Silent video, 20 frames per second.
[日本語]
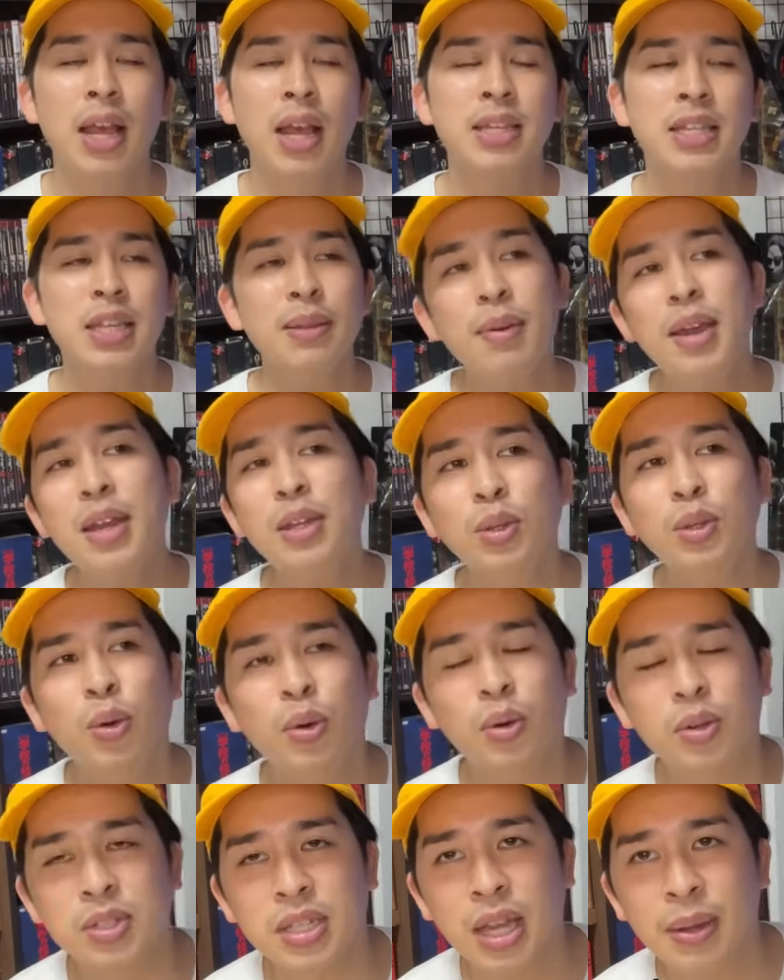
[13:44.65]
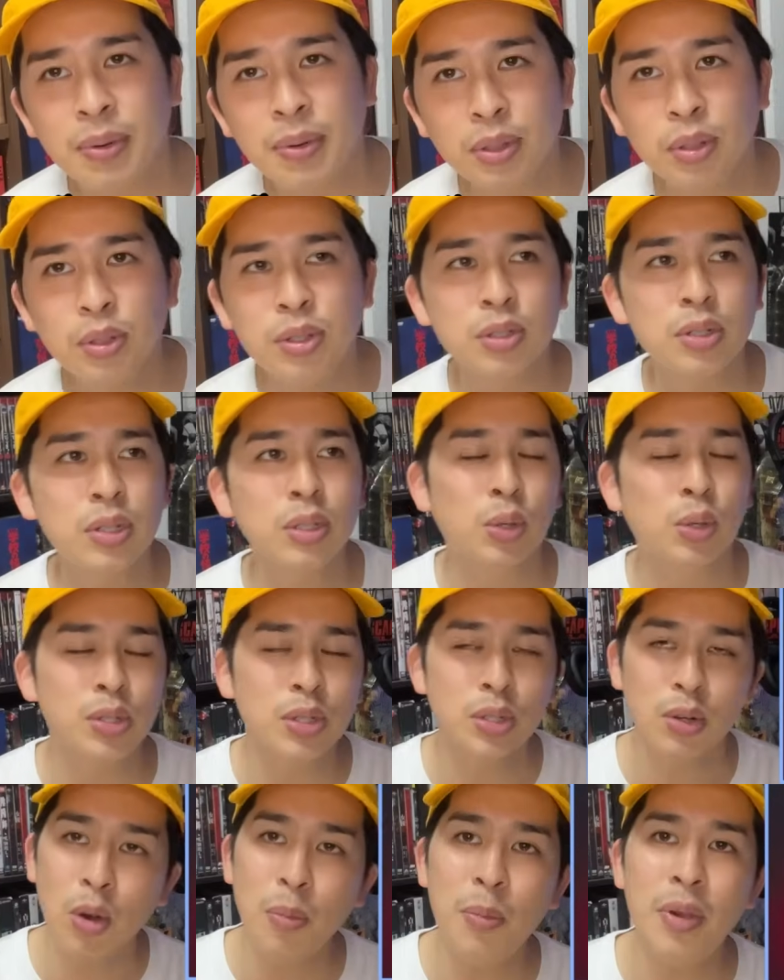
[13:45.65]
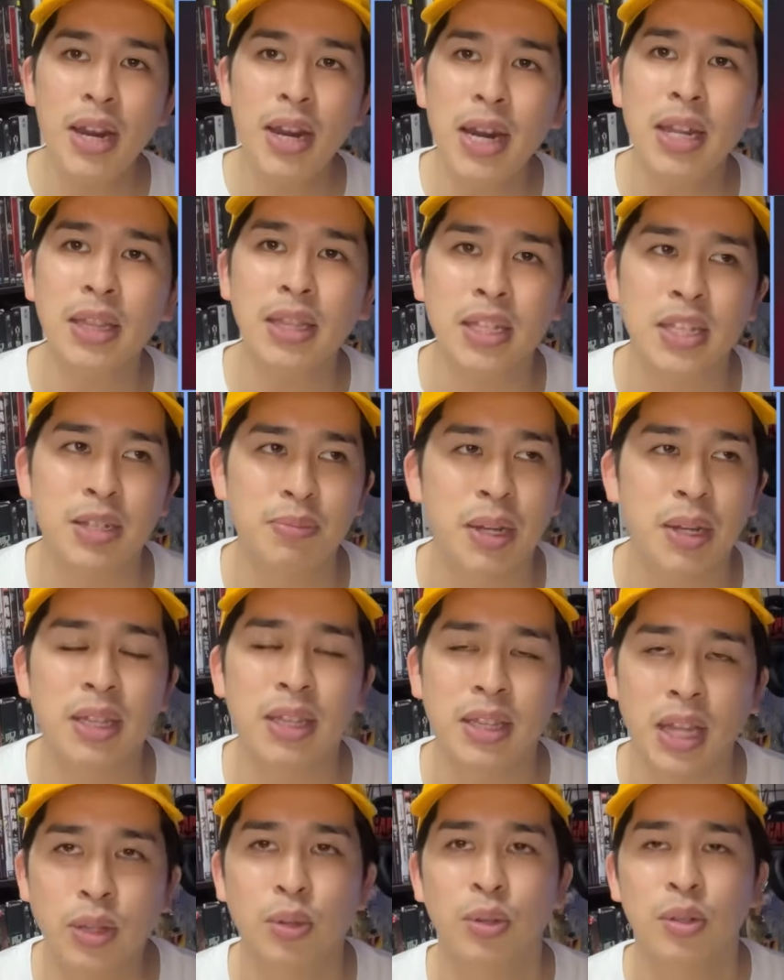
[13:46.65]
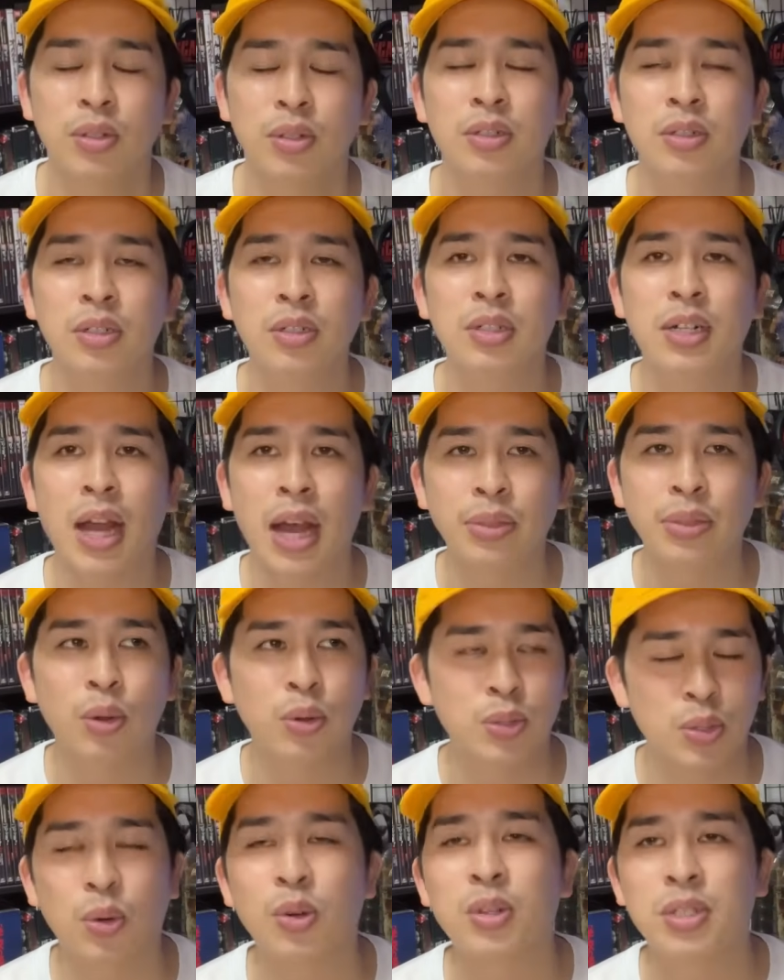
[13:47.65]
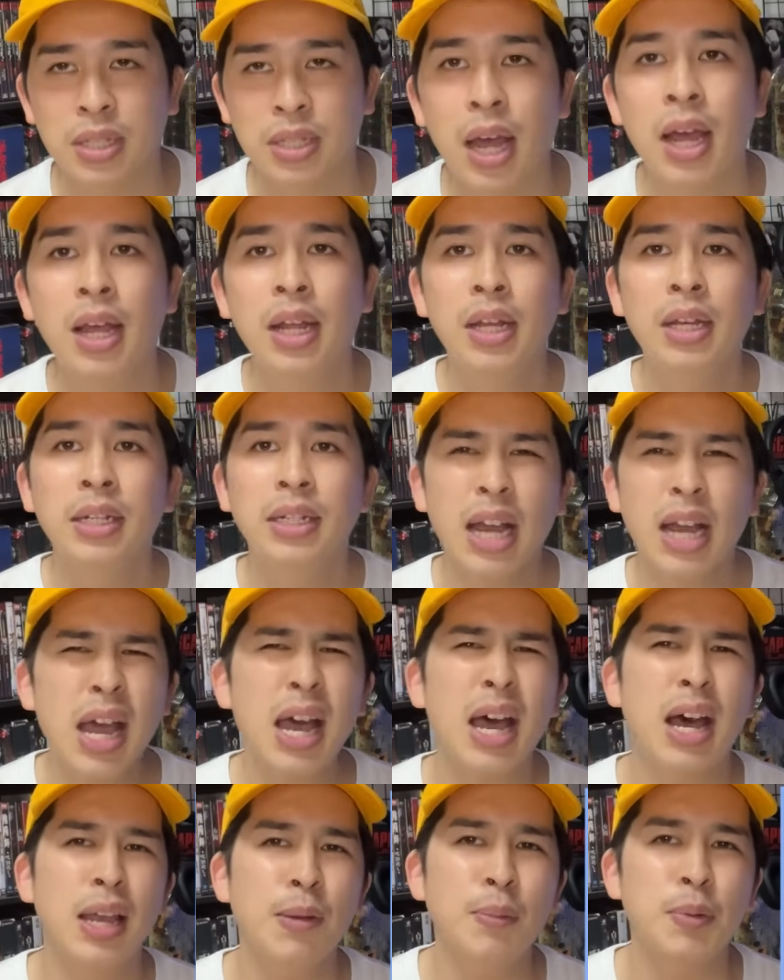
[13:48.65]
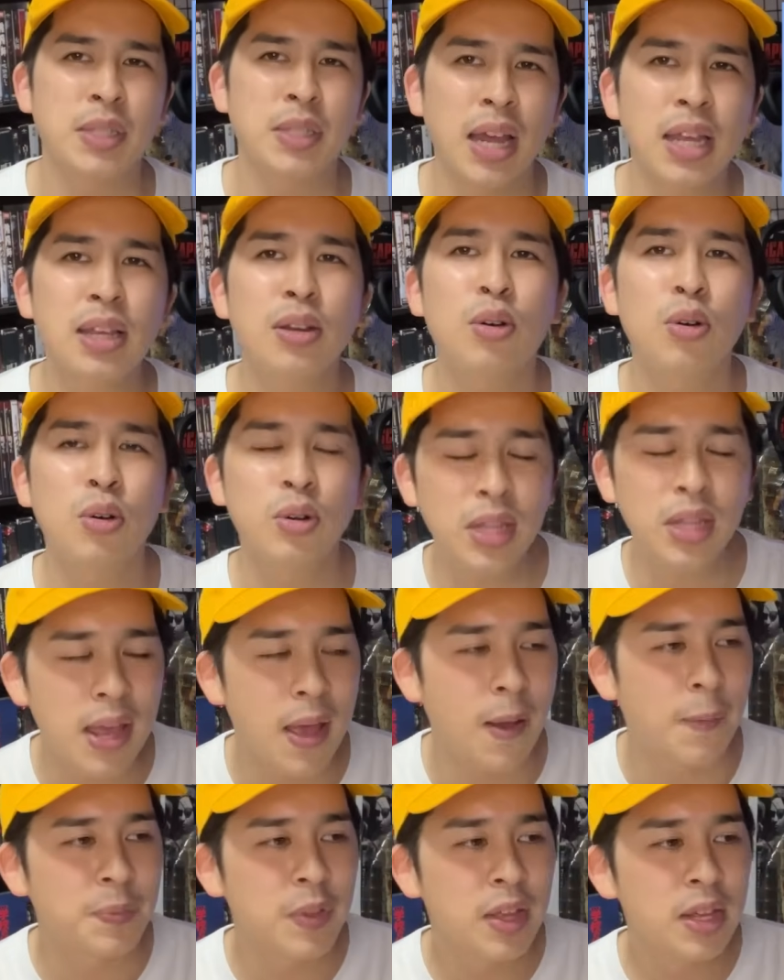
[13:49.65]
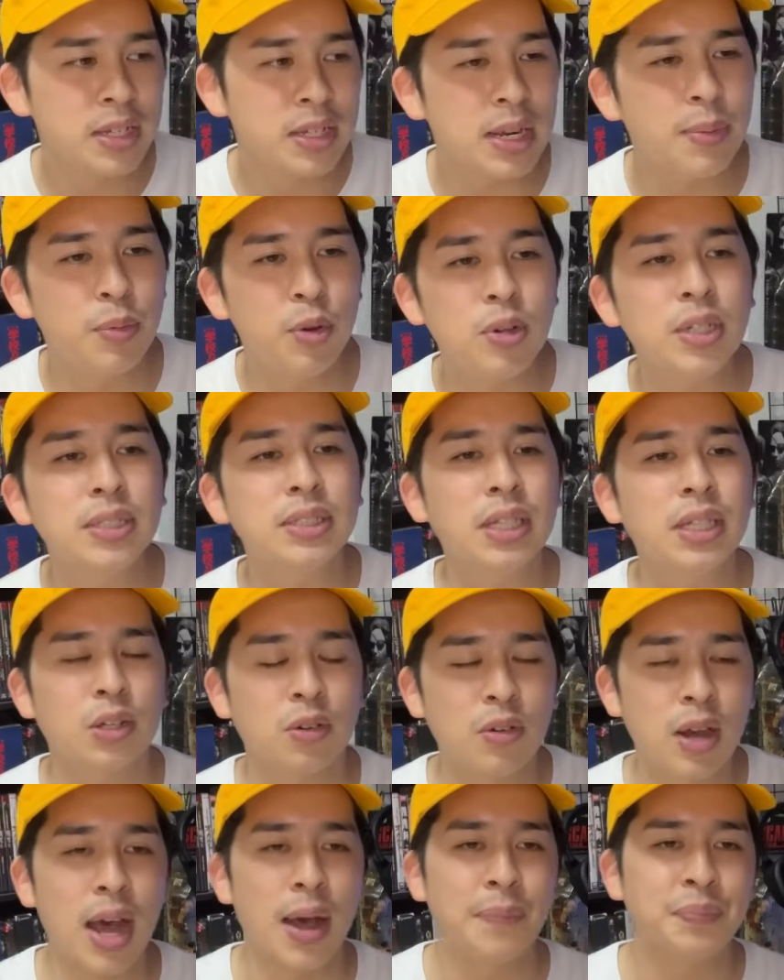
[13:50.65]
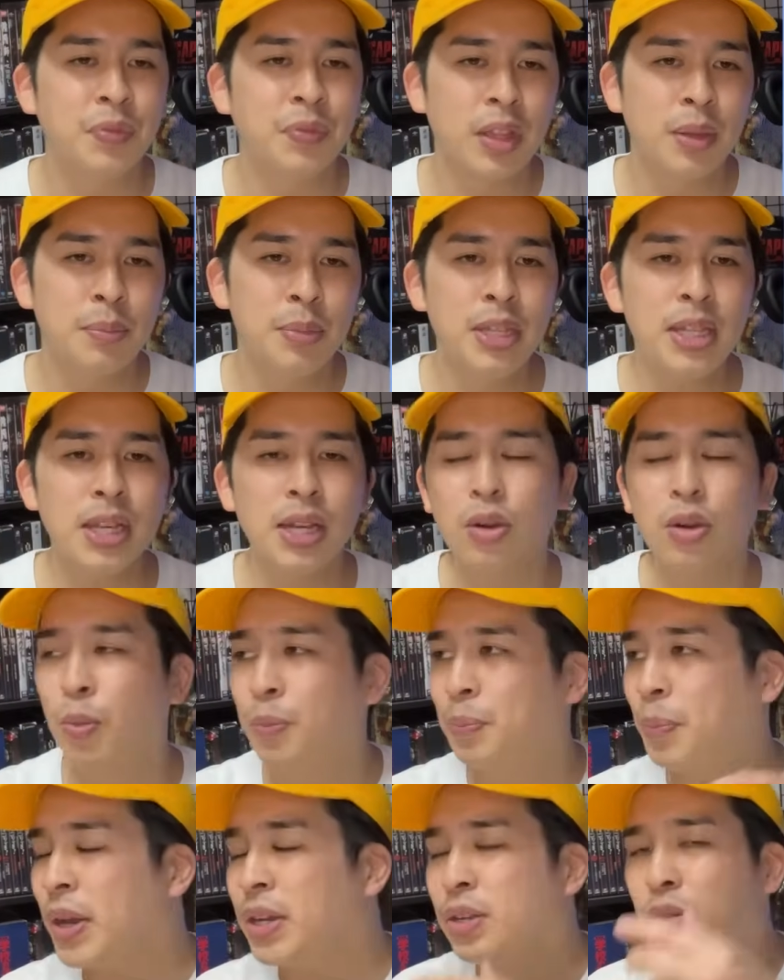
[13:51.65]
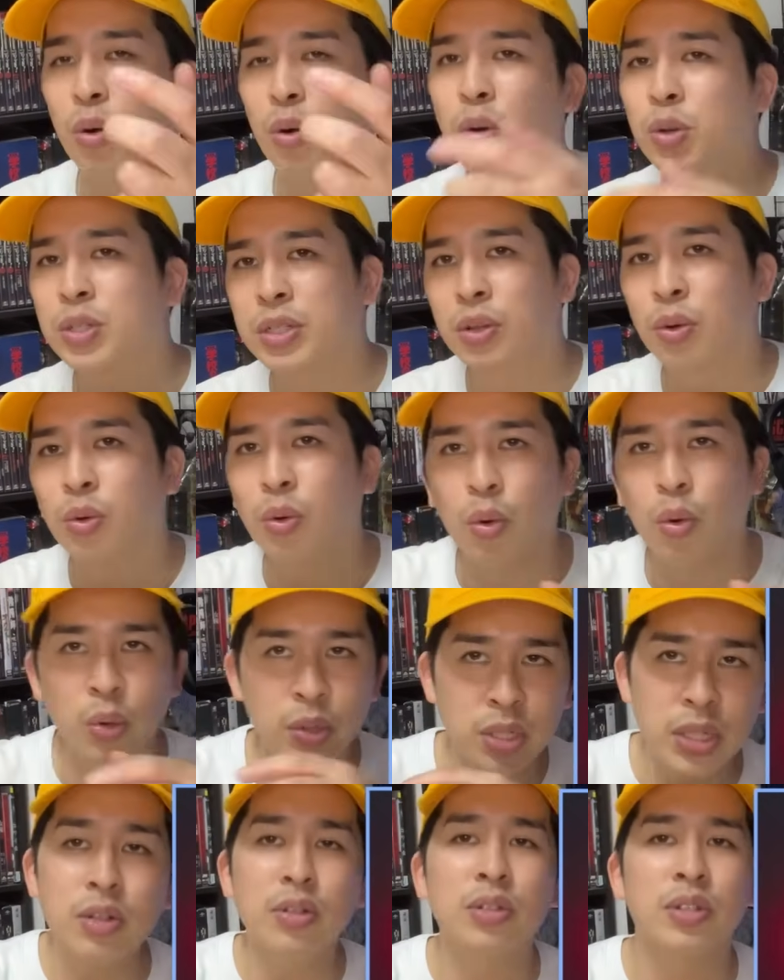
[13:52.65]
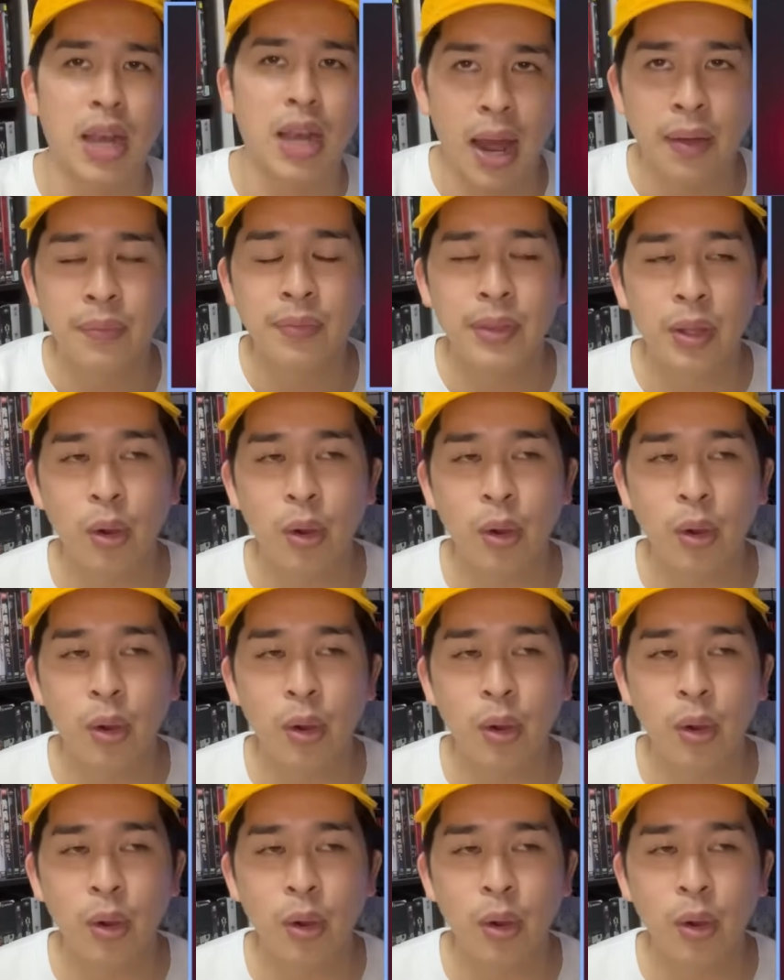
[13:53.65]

狭いところにサメと一緒に閉じ込められてしまったという空間の恐ろしさが、やっぱ最高で、しかも良かったのは、みんながこうパニック起こして落ちるじゃん。